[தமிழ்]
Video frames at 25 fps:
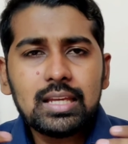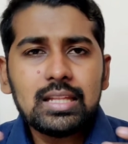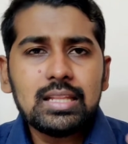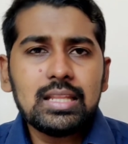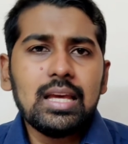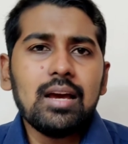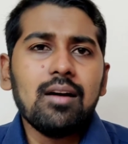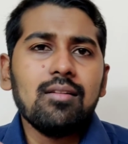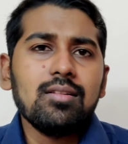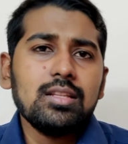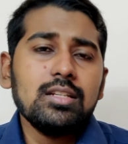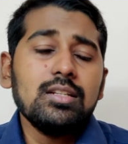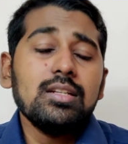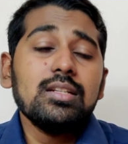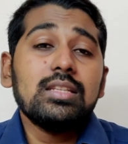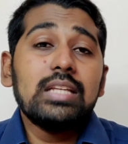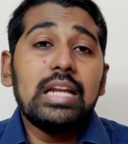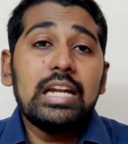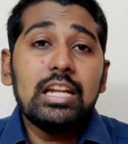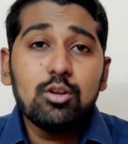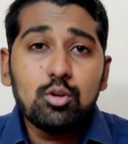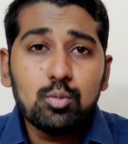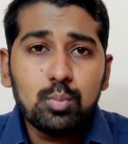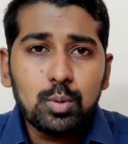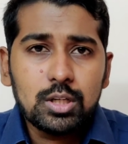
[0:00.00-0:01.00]
இந்தியா வந்துட்டு
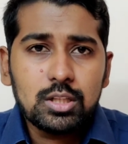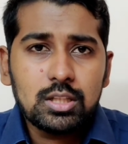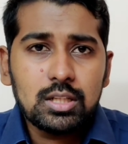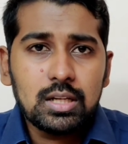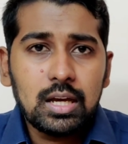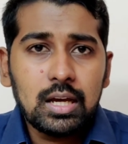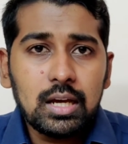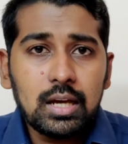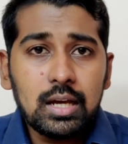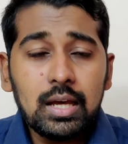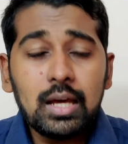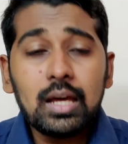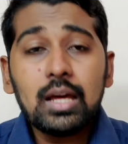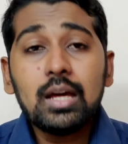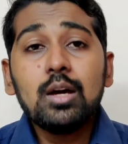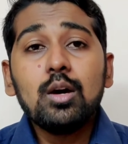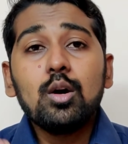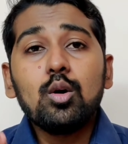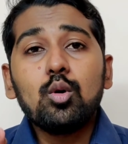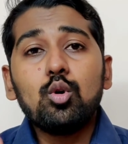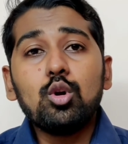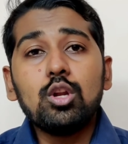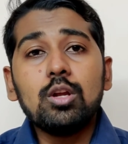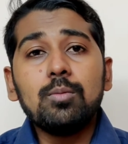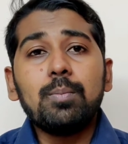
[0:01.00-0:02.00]
தெளிவுபடுத்தினாங்க
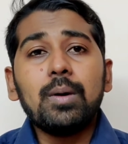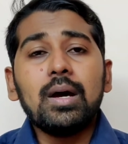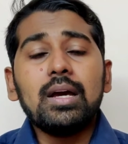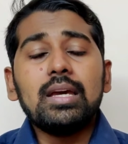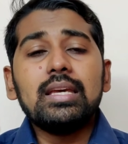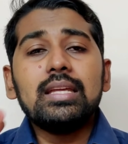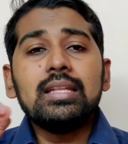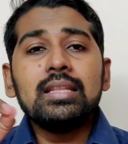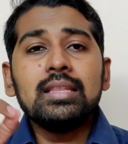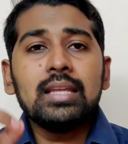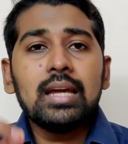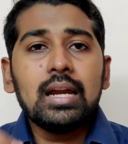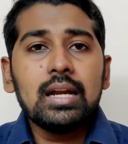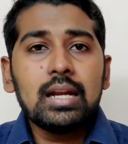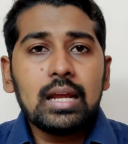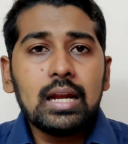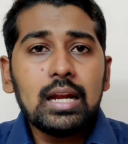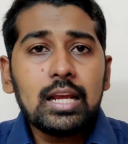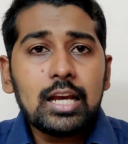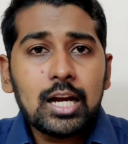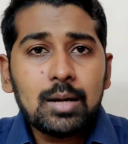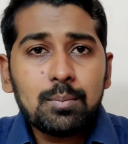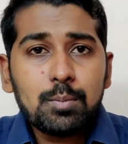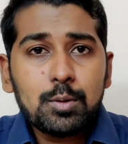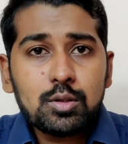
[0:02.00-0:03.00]
குறிப்பாக இந்தியன்
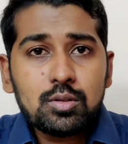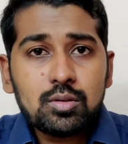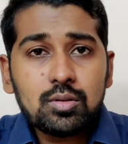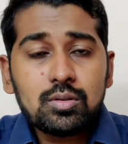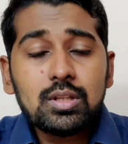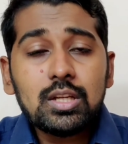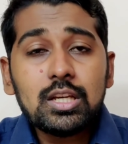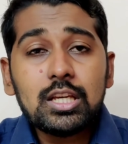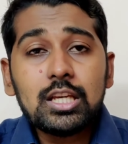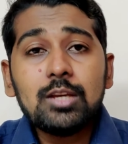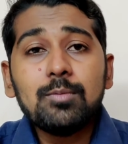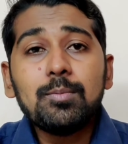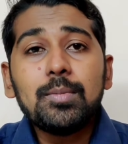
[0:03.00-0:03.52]
ஹெலிகாப்டர்ஸ் வந்து